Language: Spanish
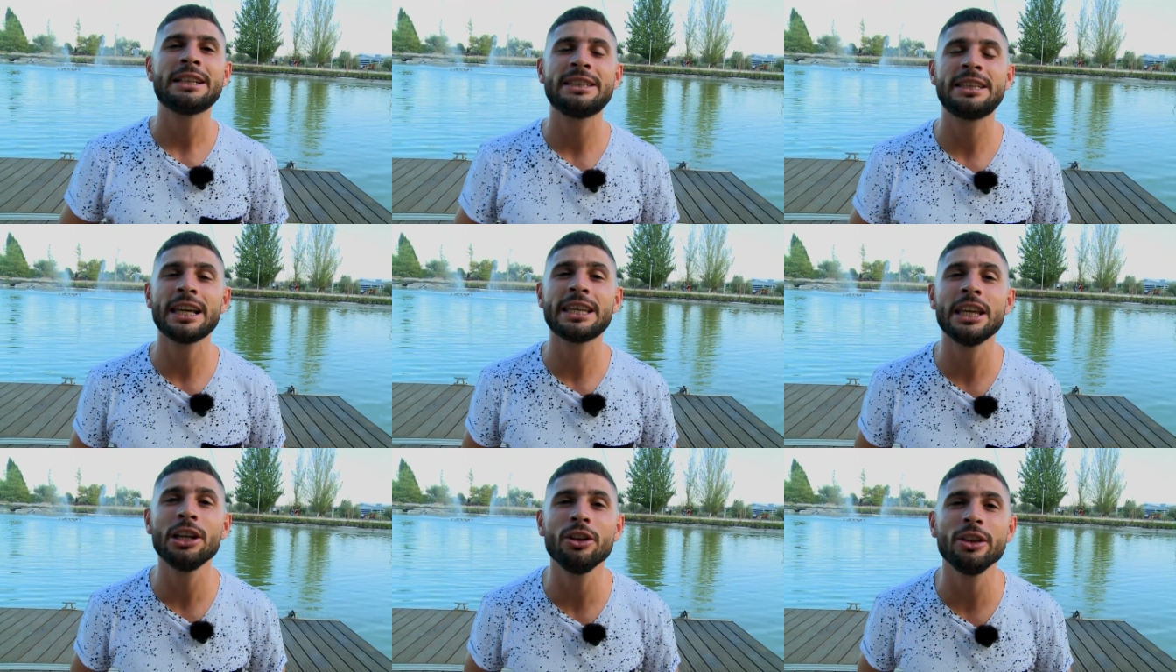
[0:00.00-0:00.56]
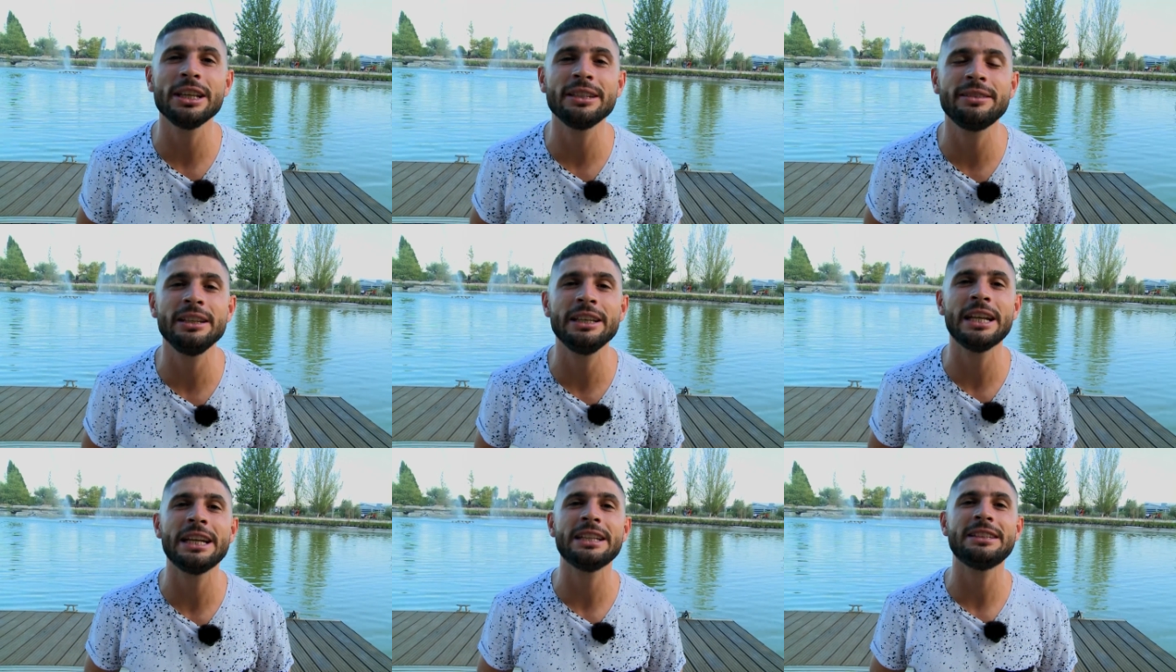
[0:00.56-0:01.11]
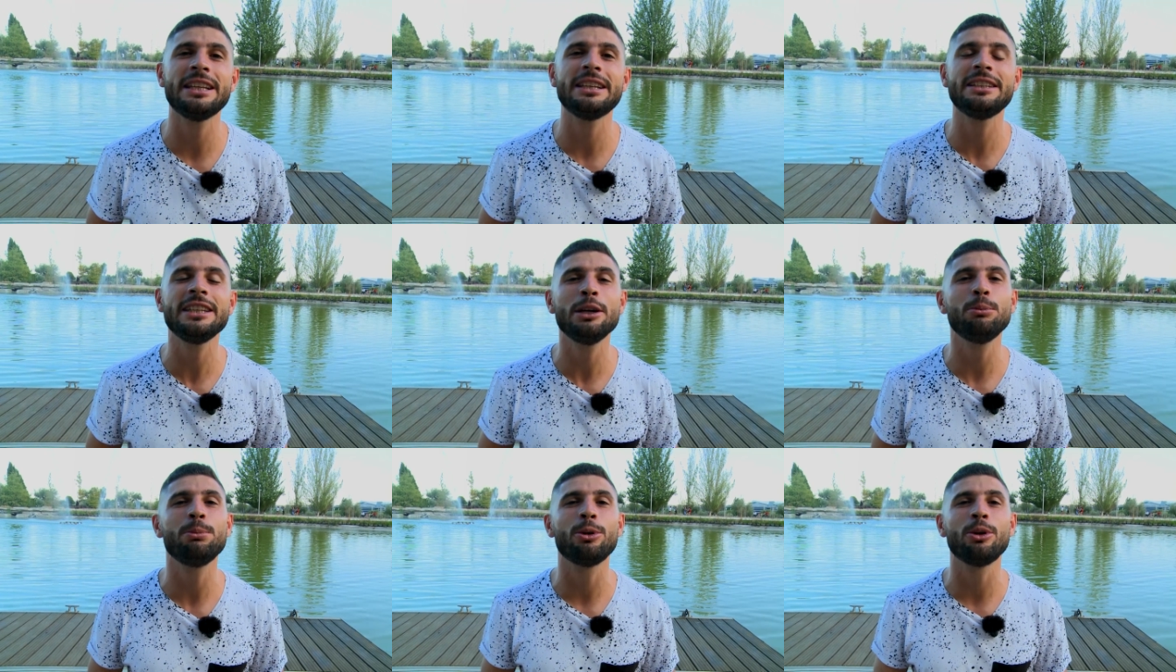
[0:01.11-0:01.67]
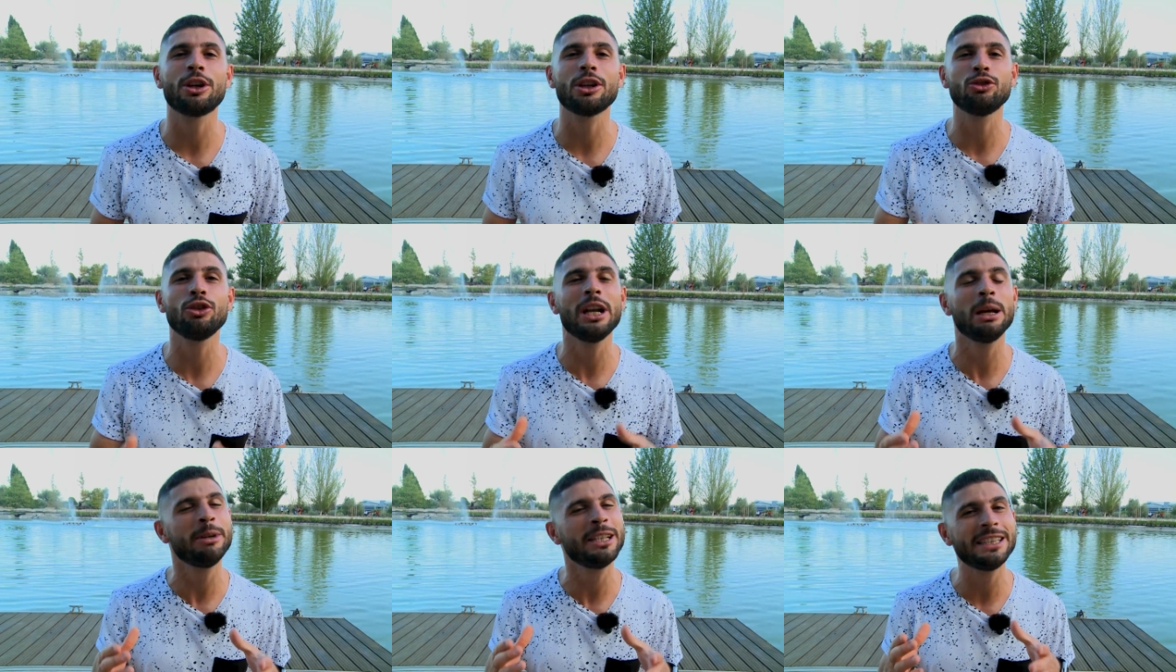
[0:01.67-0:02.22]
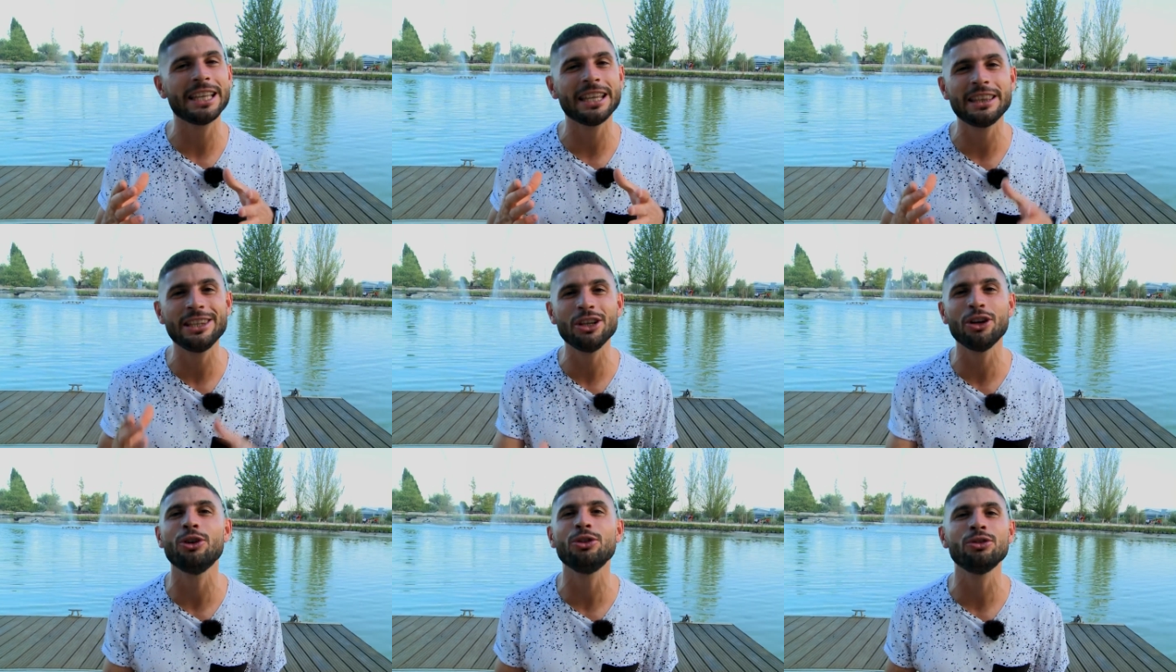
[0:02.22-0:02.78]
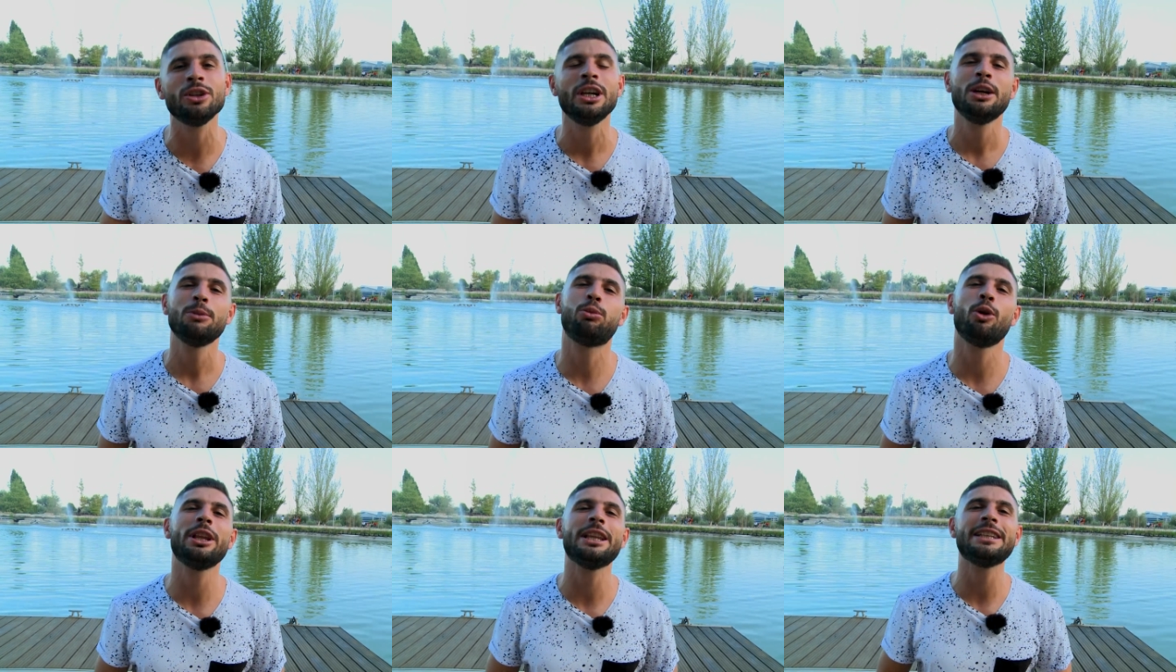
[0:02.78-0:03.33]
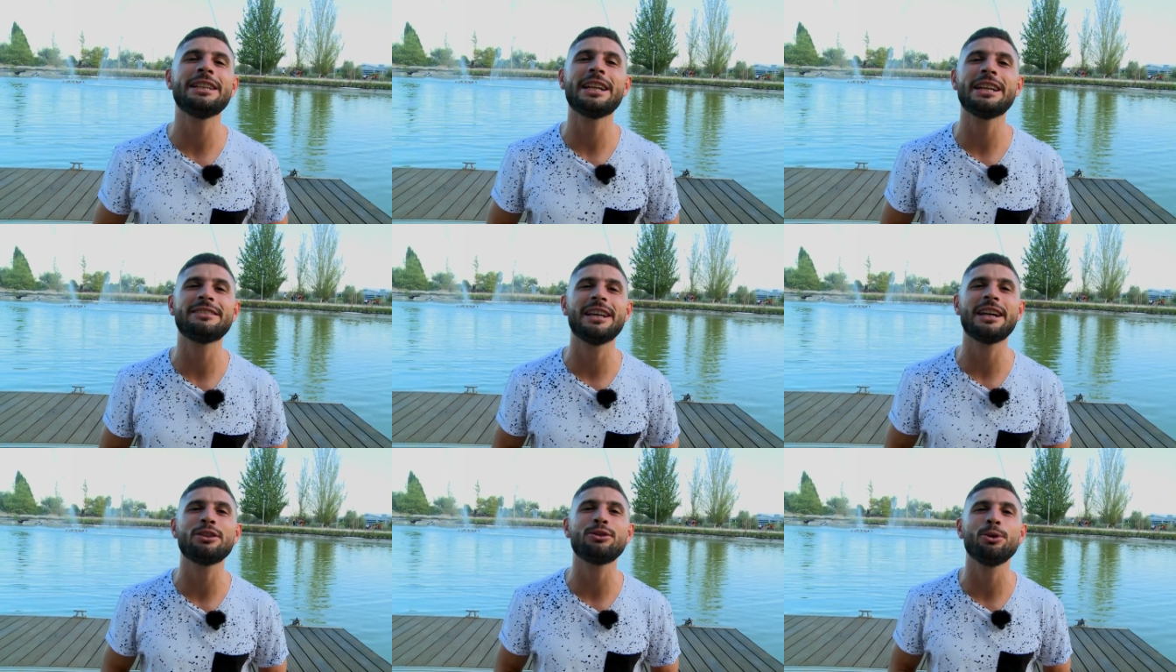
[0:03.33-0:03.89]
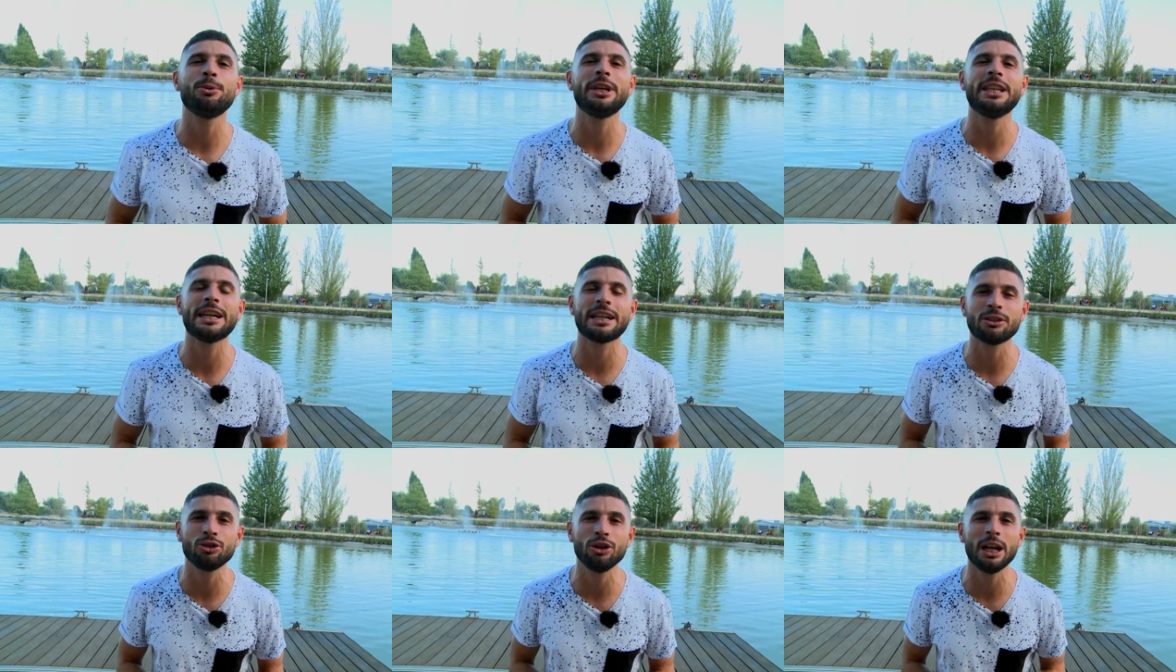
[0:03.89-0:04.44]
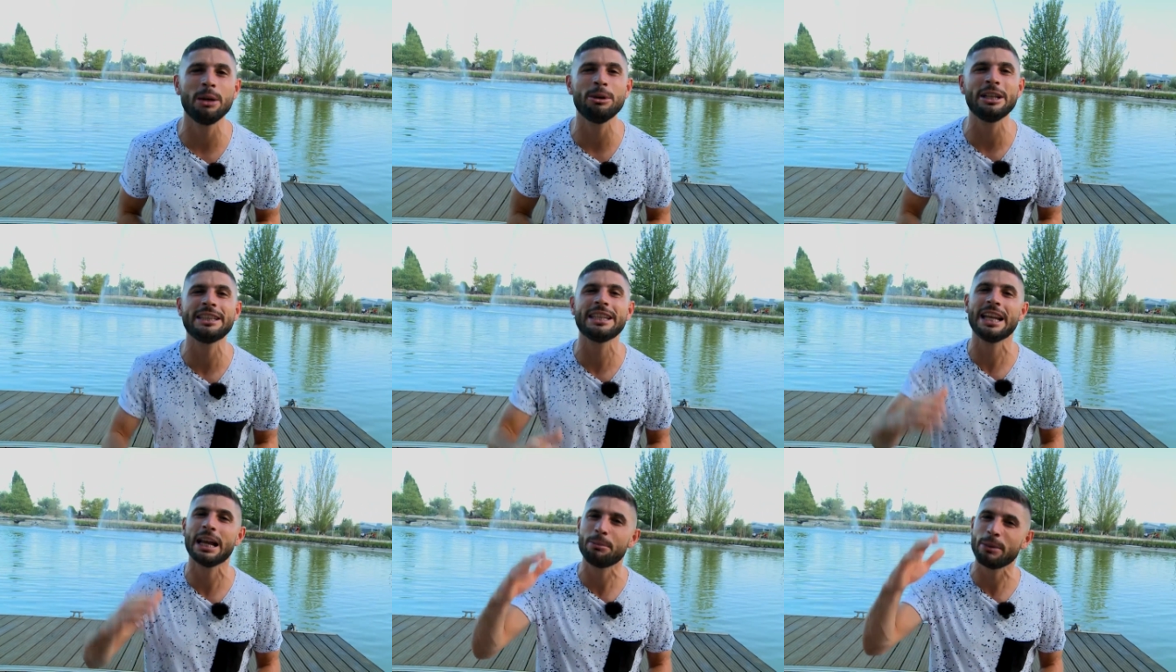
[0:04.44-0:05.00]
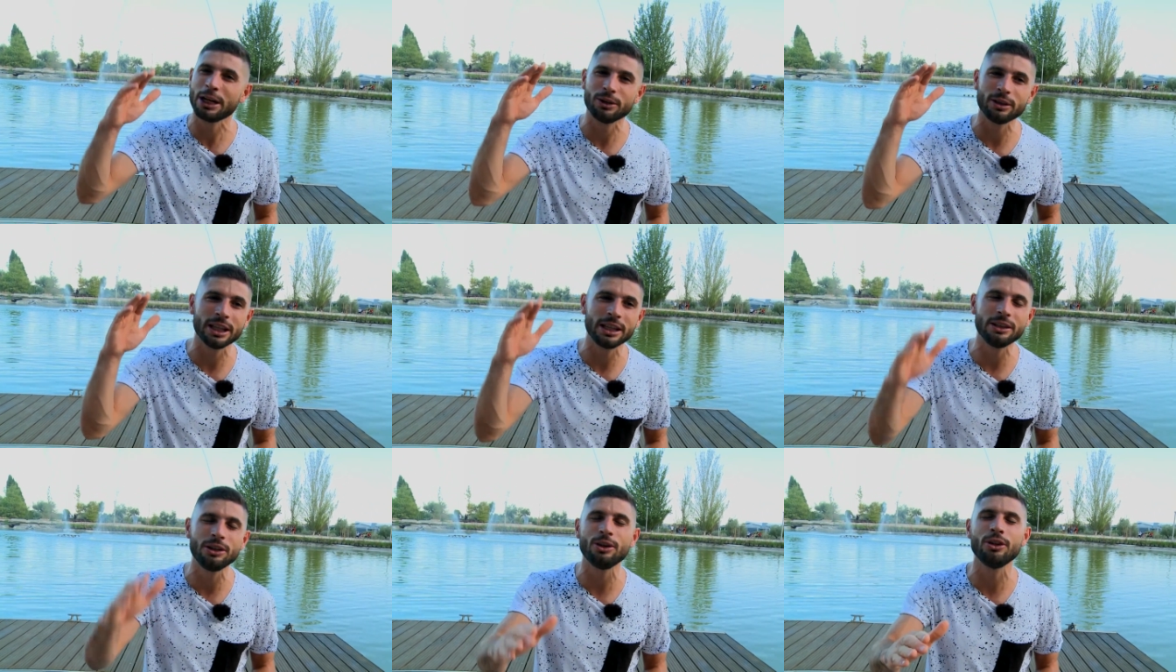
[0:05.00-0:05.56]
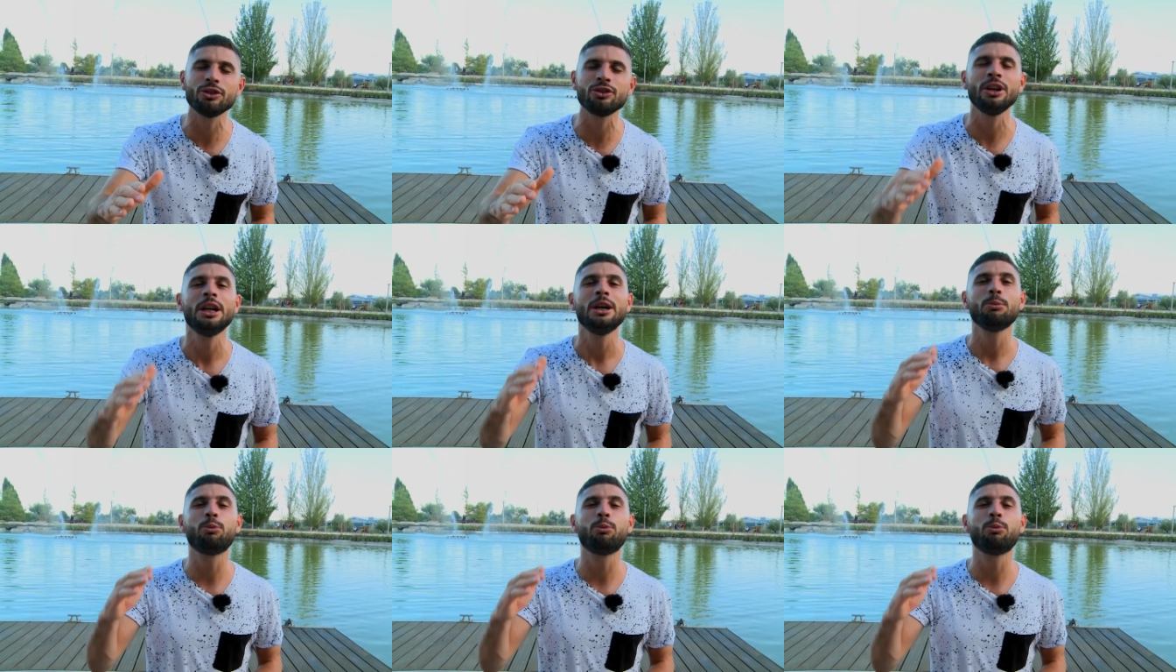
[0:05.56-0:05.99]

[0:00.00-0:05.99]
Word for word: Te quiero decir en este tiempo que solamente Dios puede enderezar tu vida, que solamente la mano de Dios